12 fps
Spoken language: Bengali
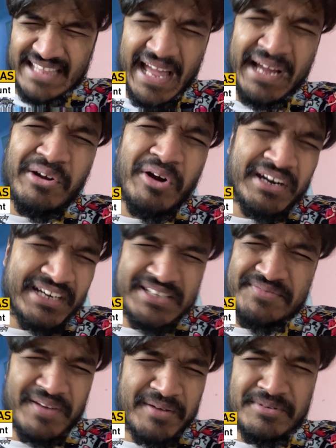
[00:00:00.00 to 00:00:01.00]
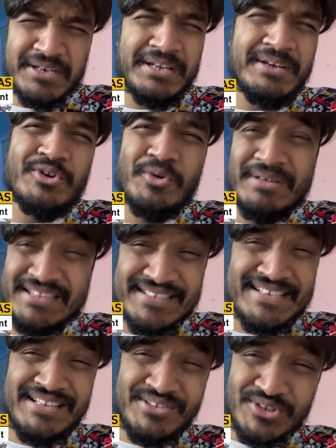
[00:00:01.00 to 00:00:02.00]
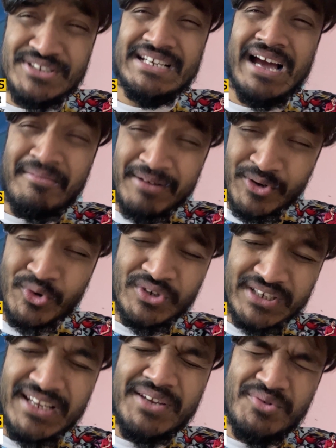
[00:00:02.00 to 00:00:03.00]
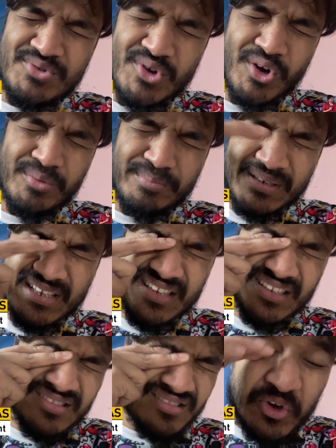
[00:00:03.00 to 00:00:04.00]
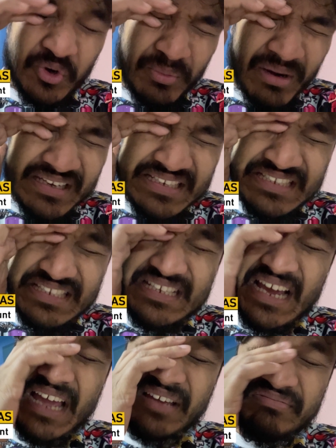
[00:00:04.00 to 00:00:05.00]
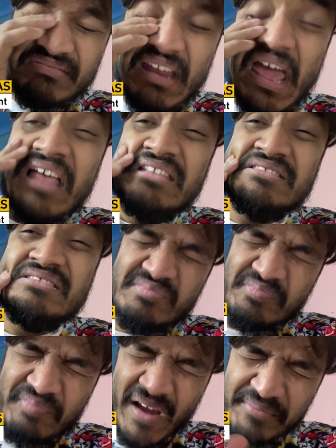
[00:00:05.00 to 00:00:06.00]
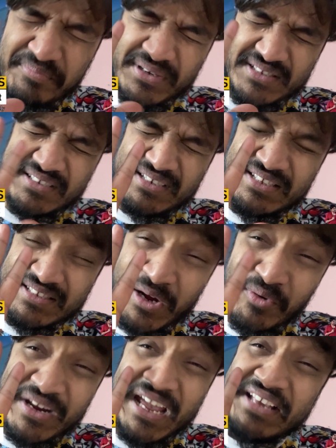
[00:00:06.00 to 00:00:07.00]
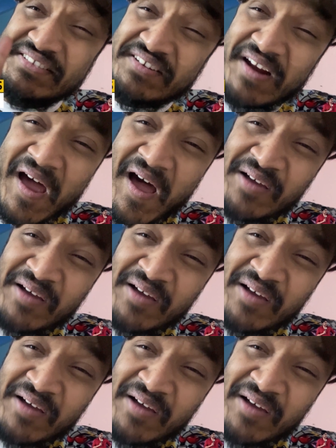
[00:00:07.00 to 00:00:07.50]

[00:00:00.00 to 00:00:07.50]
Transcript: থ্যাংক গড ইটস ফেব্রুয়ারি ক্রোমাতে সেল চলছে আমার কোডটা ইউজ করো প্লিজ ক্রোমা টিজিআইএফ ন্যাস ফাইভ পার্সেন্ট ডিসকাউন্ট এক্সট্রা